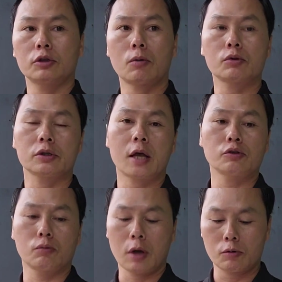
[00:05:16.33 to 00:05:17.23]
trong một thời
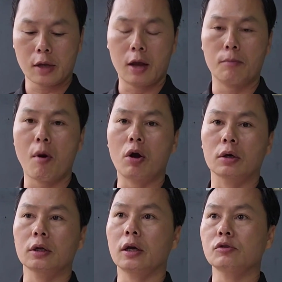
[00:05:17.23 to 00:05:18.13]
gian dùng lâu dài nó mòn
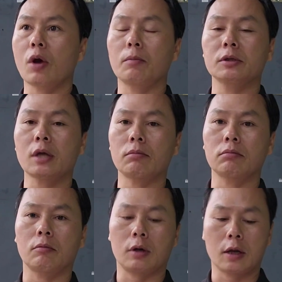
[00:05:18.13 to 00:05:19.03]
cái răng bên trong
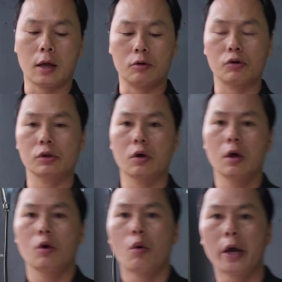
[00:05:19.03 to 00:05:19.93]
là nó
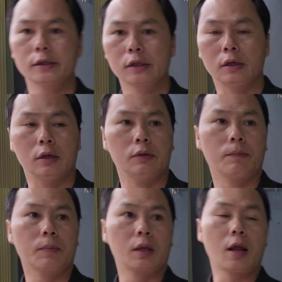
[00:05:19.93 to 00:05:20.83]
hoen dỉ
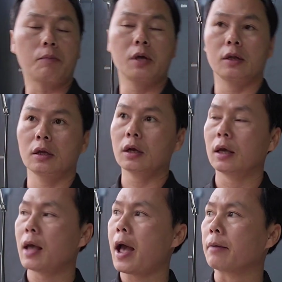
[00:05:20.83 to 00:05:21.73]
đặc biệt là những
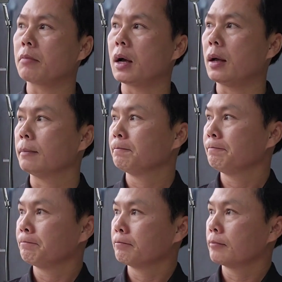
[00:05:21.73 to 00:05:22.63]
cái hàng mà
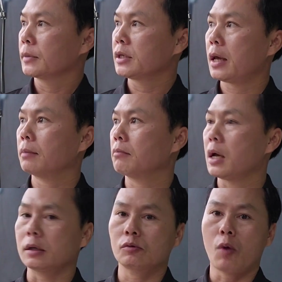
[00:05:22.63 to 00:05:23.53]
trên
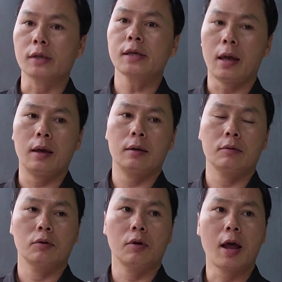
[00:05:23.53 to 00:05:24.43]
mà quá rẻ
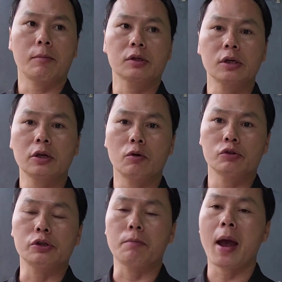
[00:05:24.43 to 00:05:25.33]
nó làm bằng chất liệu
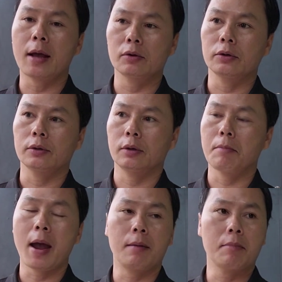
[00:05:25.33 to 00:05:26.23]
nó chỉ mạ thôi ờ,
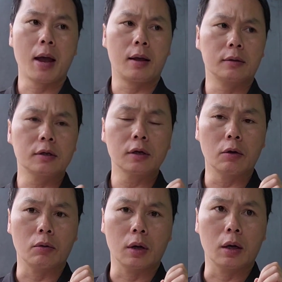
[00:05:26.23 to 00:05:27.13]
mạ mạ chất
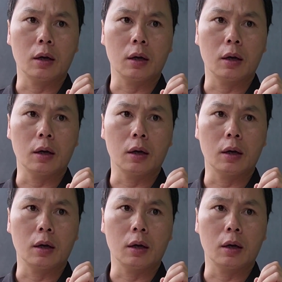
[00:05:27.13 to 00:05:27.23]
liệu uh,